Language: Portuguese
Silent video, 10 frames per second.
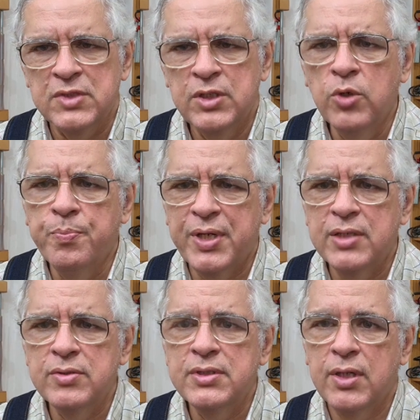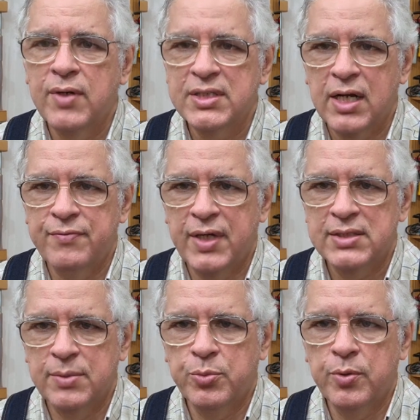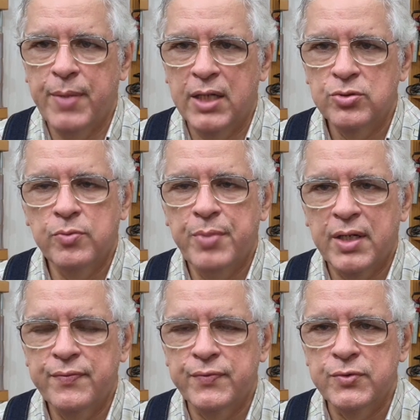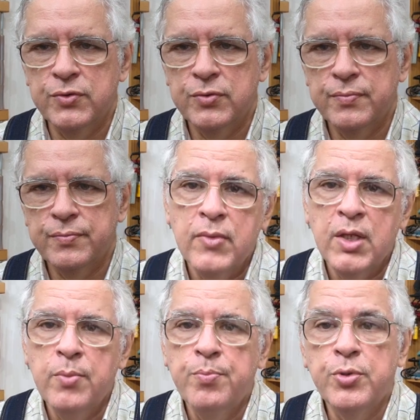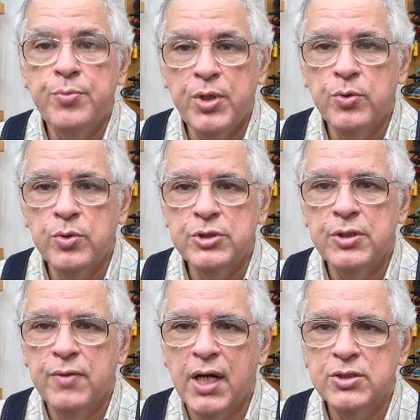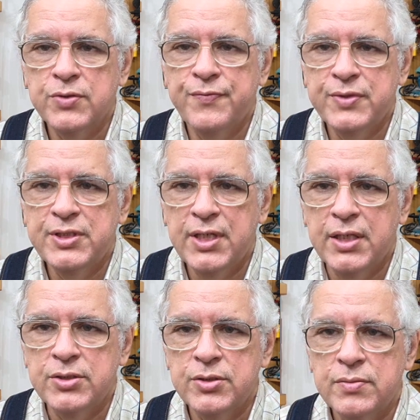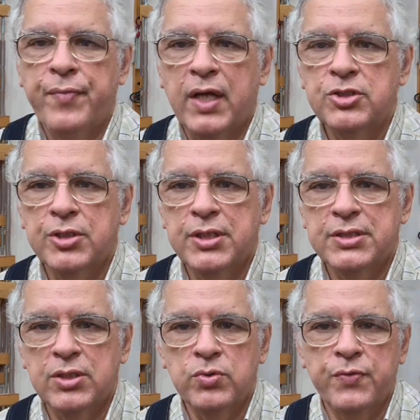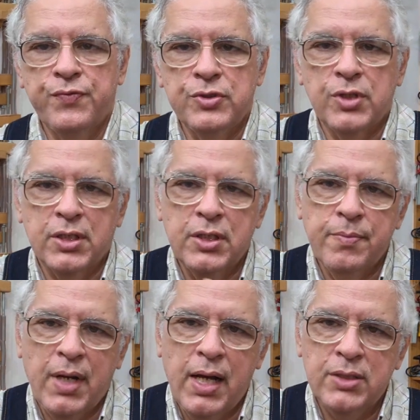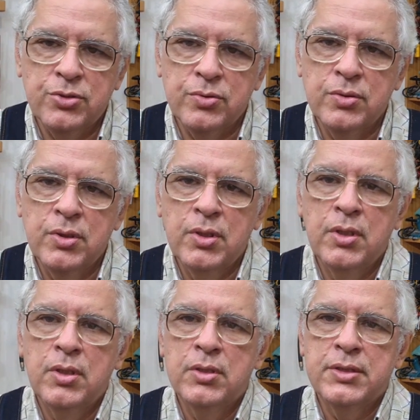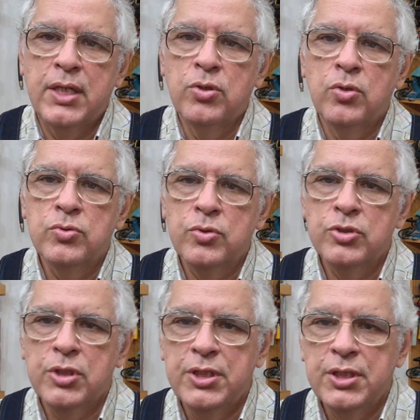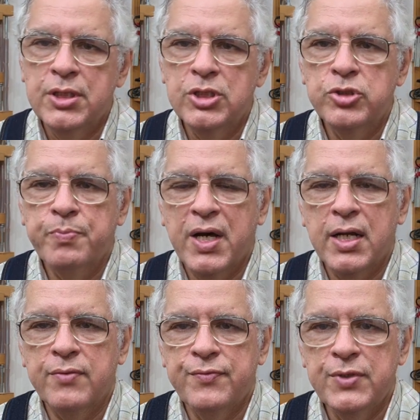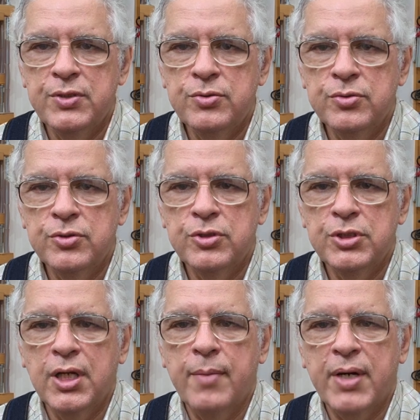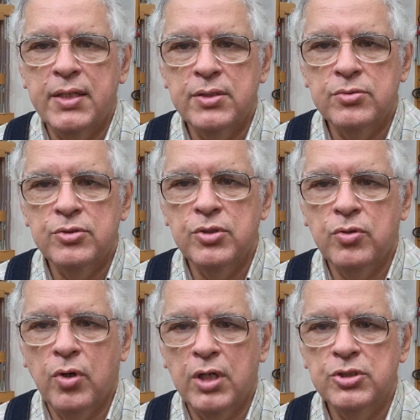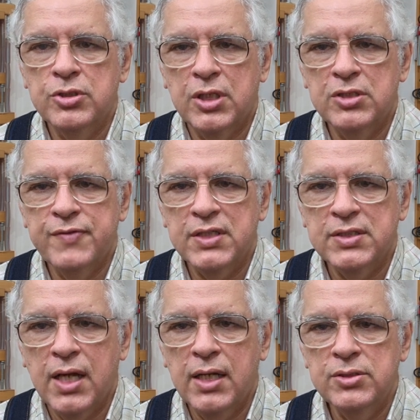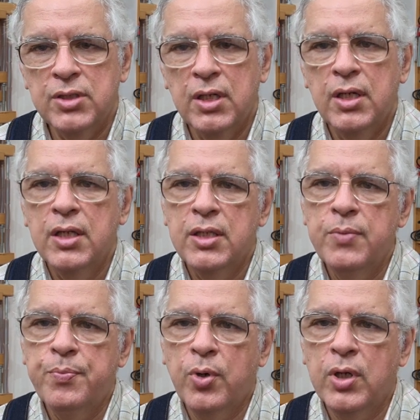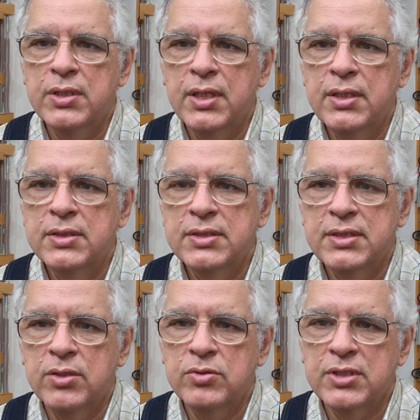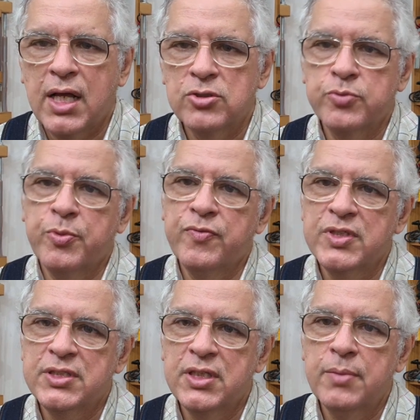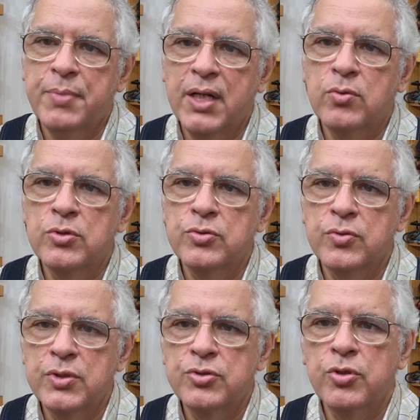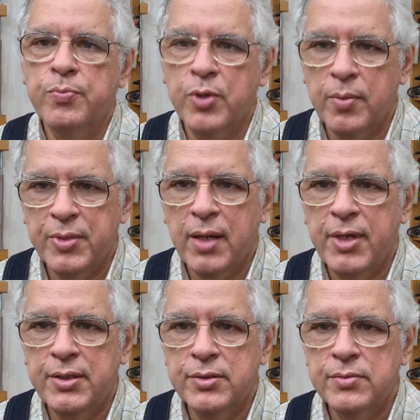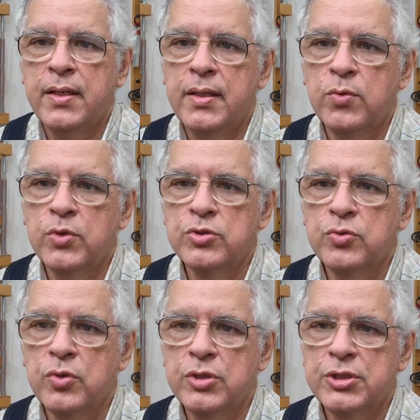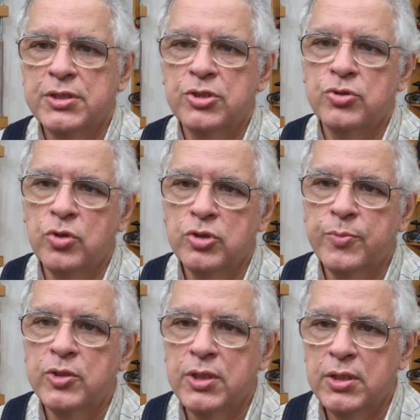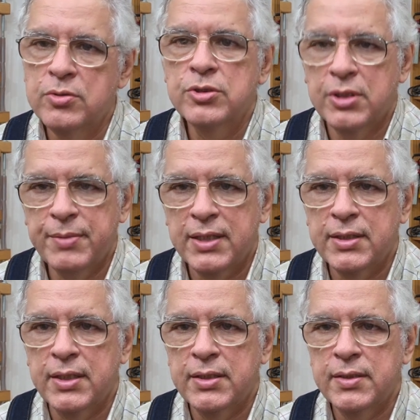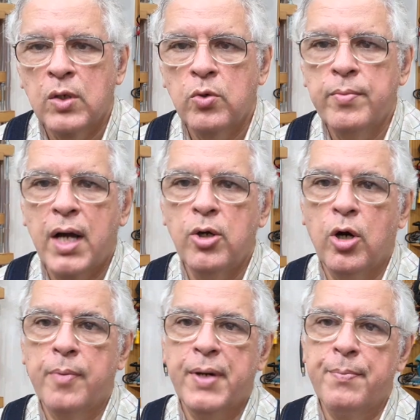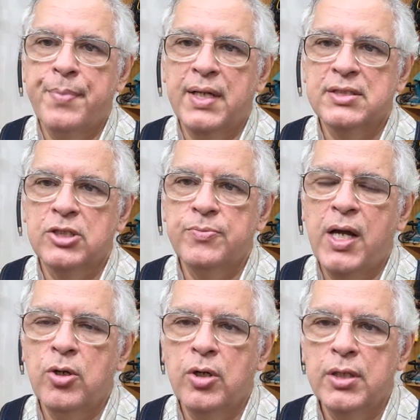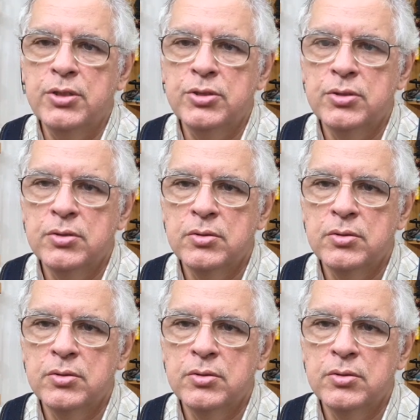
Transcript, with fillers: eu prendo então a travessa por baixo com parafusos. Para o meu uso, eu acho suficiente. Na descrição do vídeo aqui embaixo tem outros links para vídeos de gabaritos de cortes transversais que podem ser usados por você para construir o seu próprio gabarito. Eu uso hoje esses dois modelos que me atendem. O maior para peças maiores,